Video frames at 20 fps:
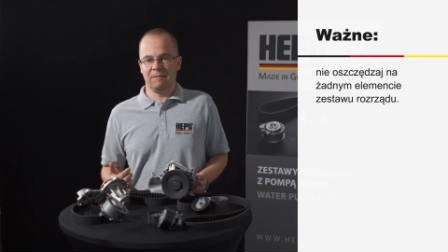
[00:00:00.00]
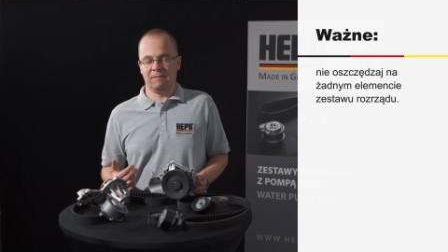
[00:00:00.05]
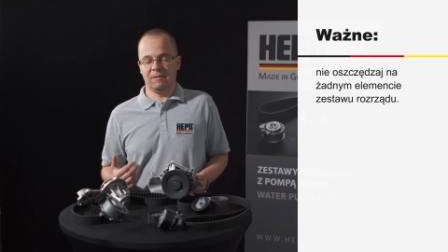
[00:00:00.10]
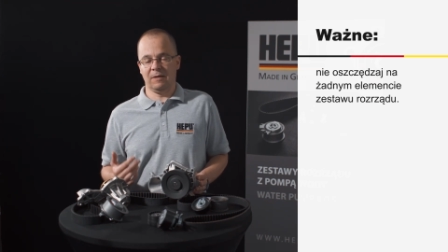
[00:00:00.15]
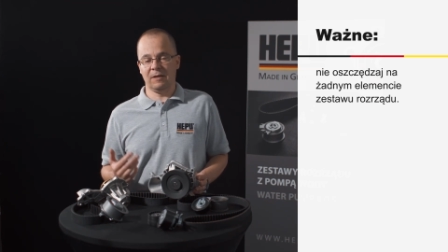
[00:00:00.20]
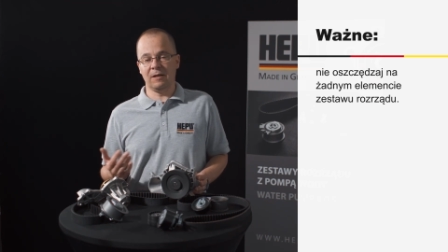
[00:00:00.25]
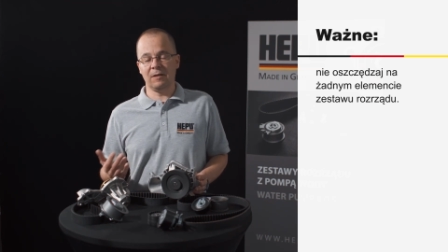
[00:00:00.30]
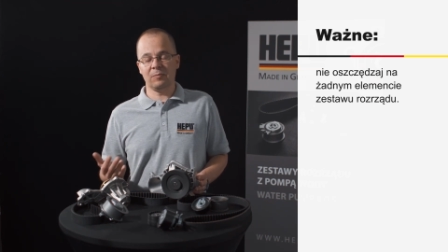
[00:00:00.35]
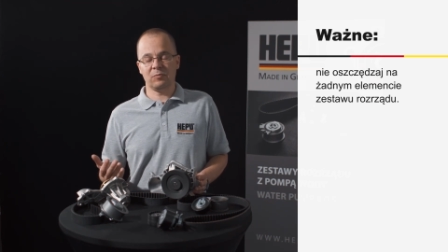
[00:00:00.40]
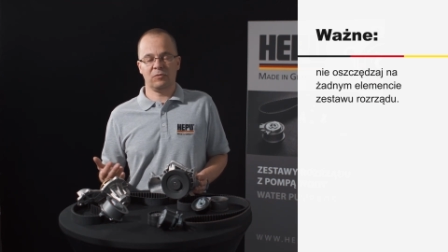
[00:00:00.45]
W
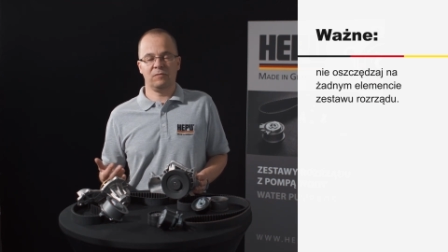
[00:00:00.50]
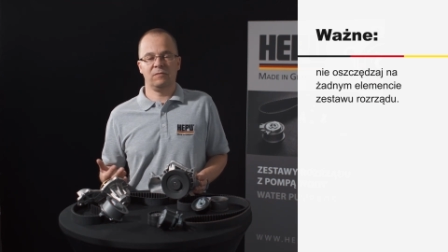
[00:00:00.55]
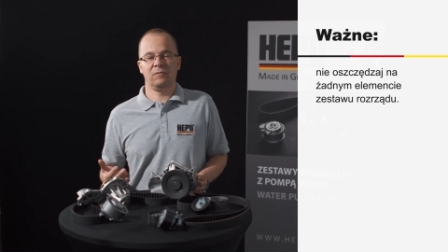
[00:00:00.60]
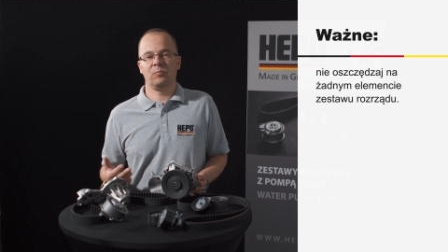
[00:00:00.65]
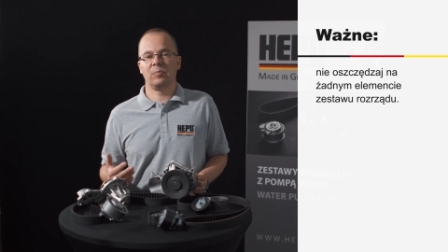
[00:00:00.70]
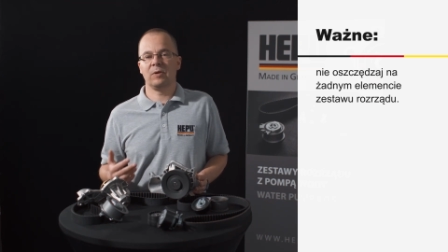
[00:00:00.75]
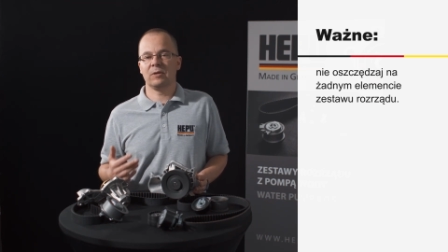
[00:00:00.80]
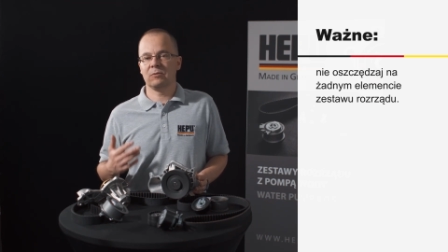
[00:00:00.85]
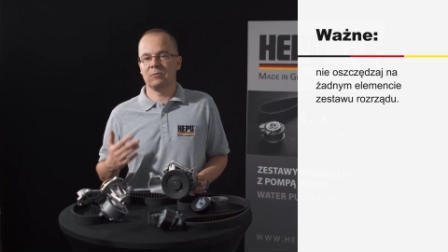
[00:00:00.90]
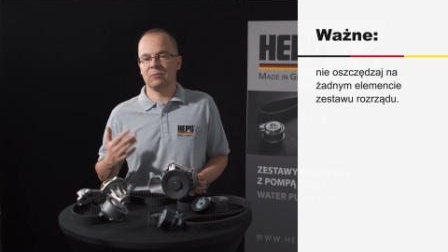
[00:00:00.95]
najlepszym
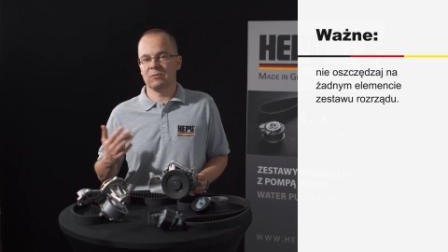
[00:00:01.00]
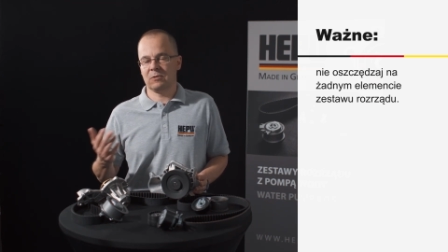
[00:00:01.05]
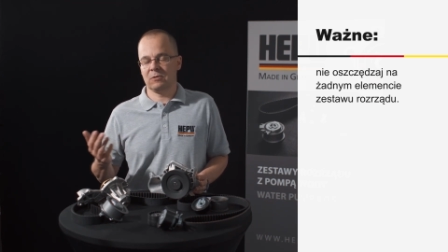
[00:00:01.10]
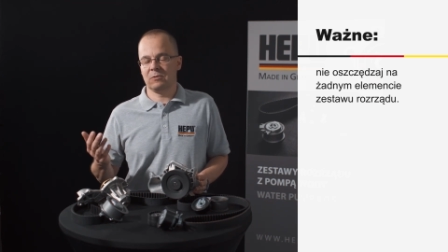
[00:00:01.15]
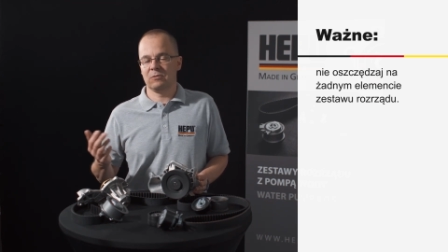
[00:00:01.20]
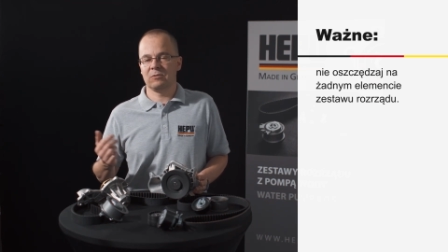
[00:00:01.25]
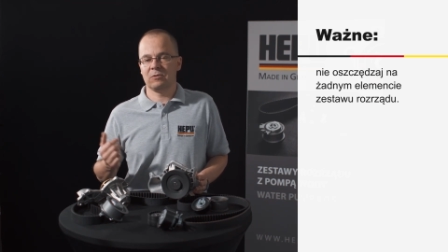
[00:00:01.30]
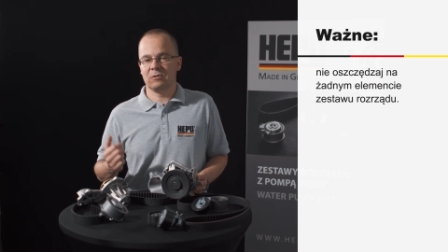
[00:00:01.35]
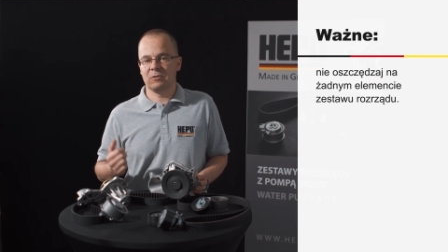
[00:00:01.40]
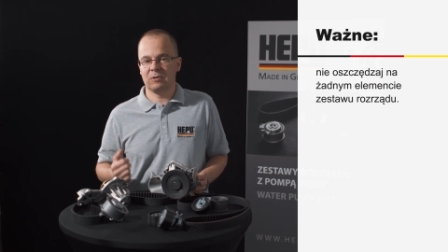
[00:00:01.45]
wypadku
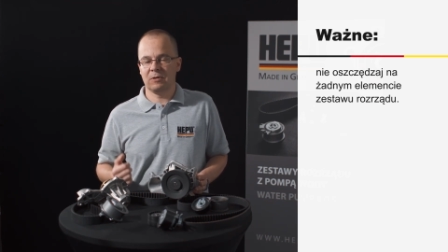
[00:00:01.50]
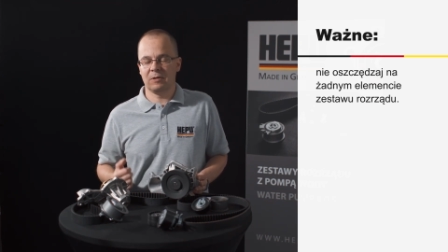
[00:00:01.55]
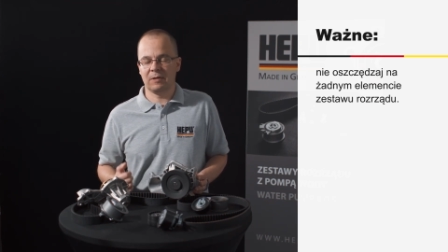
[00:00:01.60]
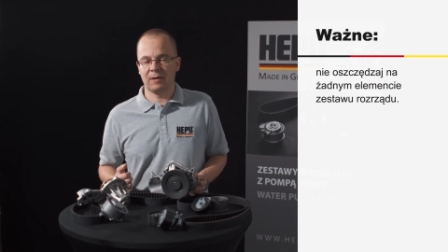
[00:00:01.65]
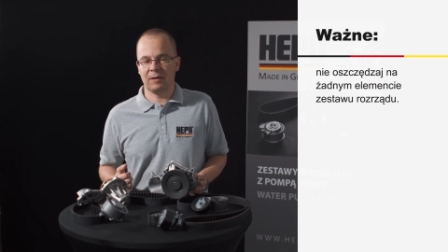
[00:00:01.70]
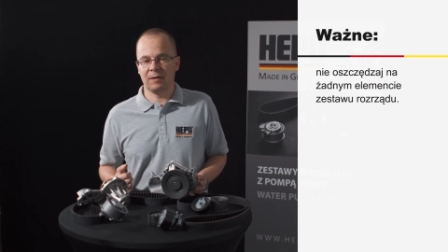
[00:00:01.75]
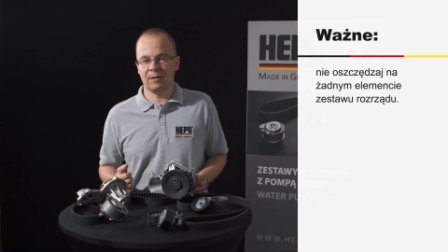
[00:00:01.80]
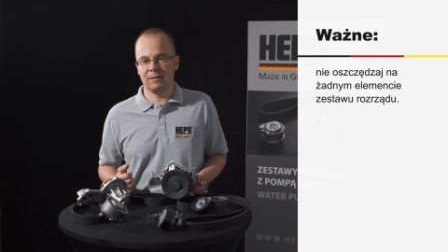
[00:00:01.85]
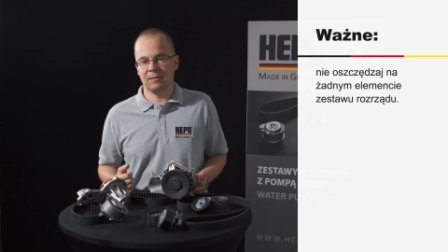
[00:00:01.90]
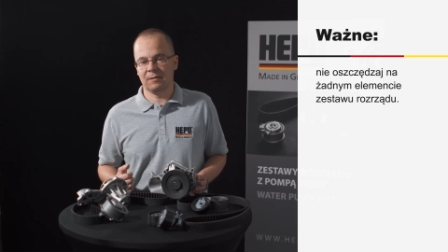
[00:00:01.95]
skończy się
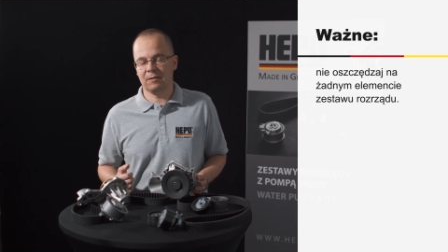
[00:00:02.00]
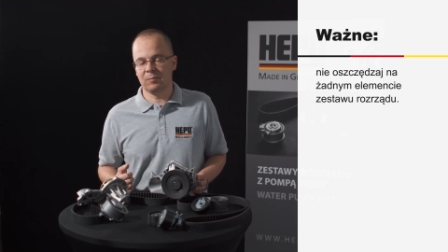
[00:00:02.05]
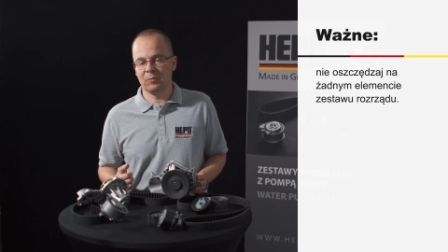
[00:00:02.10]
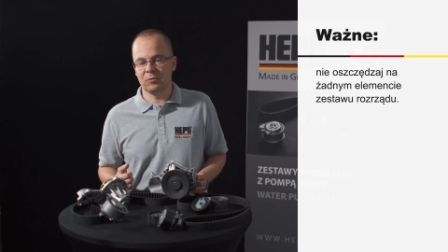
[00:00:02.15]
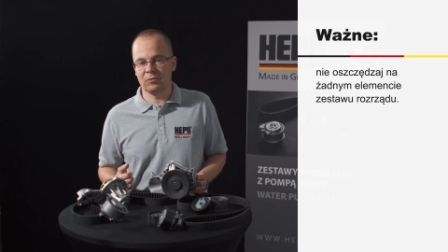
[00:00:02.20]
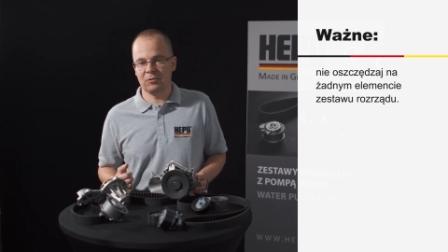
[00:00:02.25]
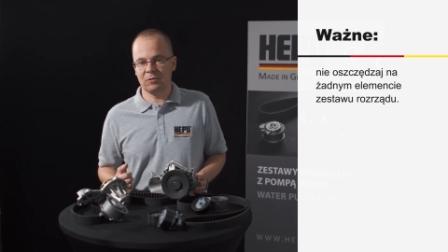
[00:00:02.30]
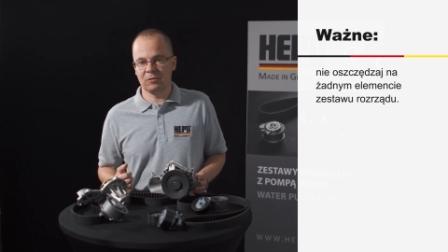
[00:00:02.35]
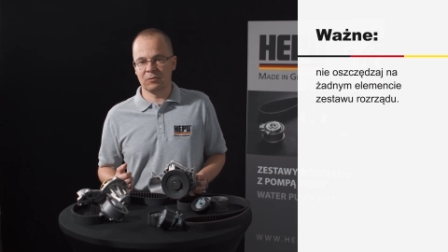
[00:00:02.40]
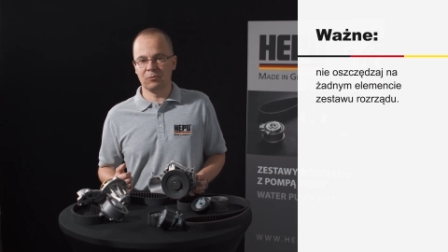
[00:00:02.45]
na
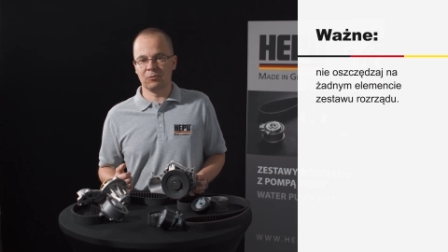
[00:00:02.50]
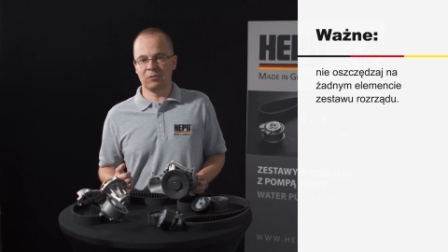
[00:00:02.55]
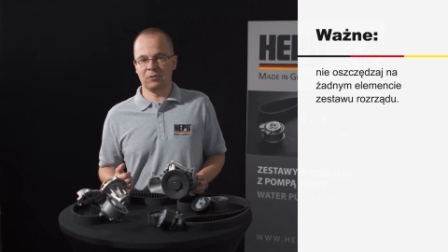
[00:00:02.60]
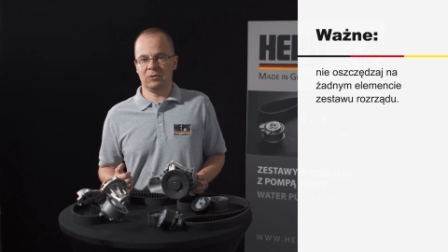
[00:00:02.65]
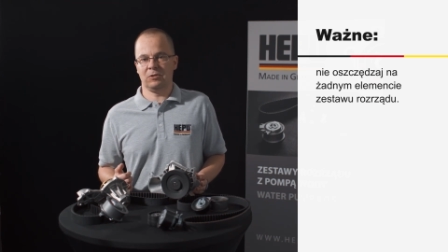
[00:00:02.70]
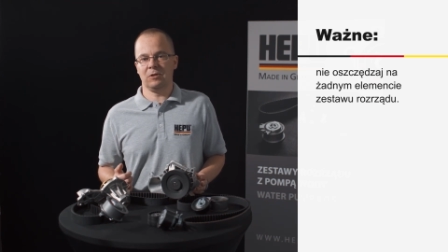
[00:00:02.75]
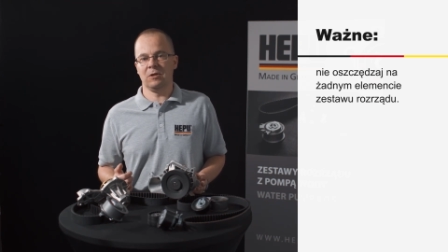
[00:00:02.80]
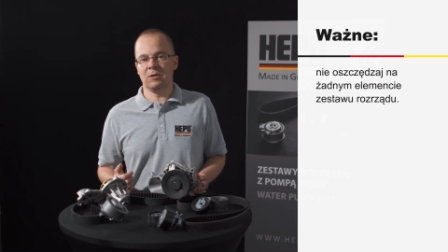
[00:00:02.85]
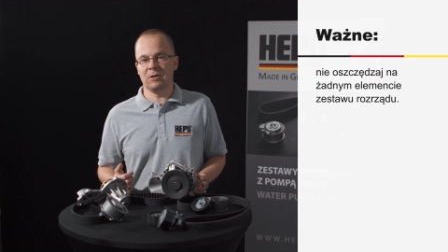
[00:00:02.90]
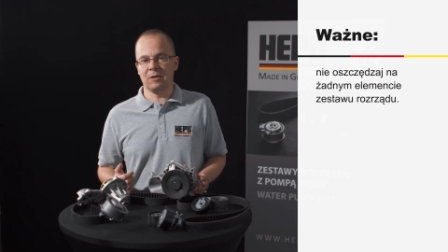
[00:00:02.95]
remoncie góry
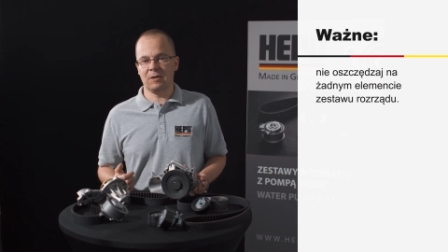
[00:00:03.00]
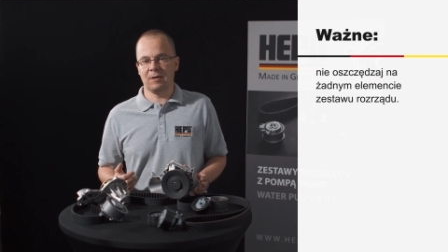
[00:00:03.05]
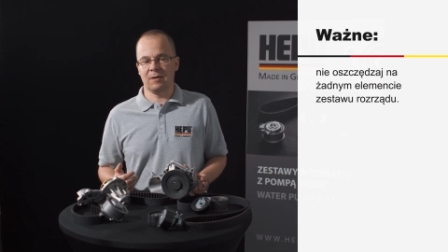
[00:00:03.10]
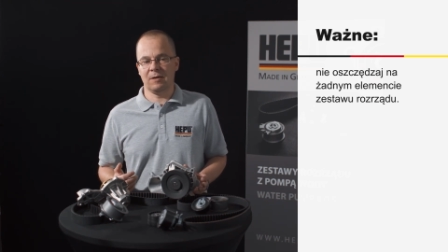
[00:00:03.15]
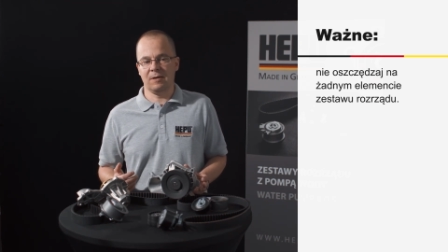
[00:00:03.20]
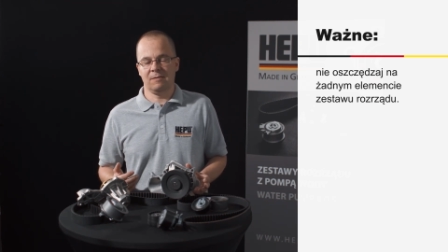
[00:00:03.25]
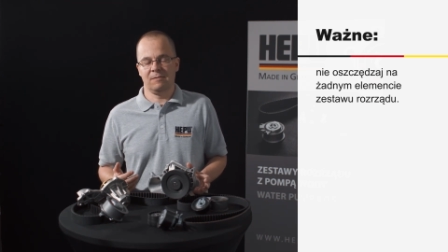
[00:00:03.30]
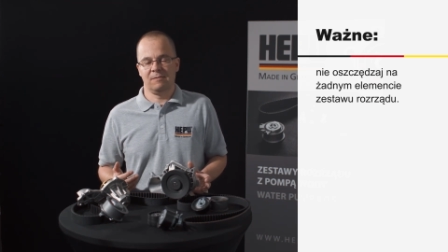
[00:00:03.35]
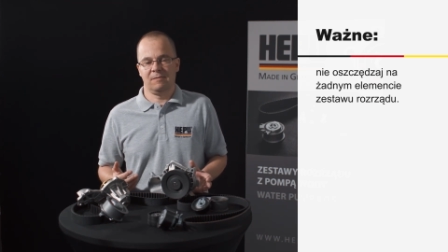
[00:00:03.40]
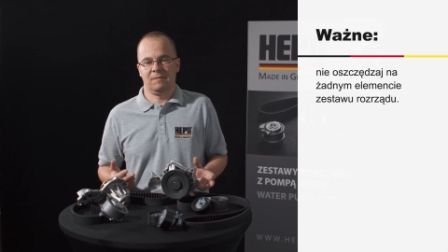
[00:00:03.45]

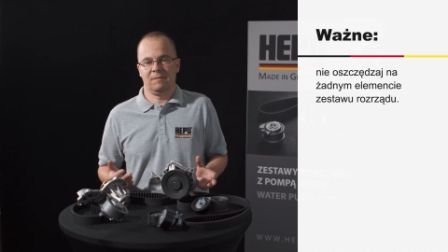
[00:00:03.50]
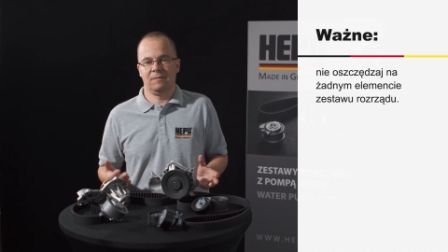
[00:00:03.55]
silnika.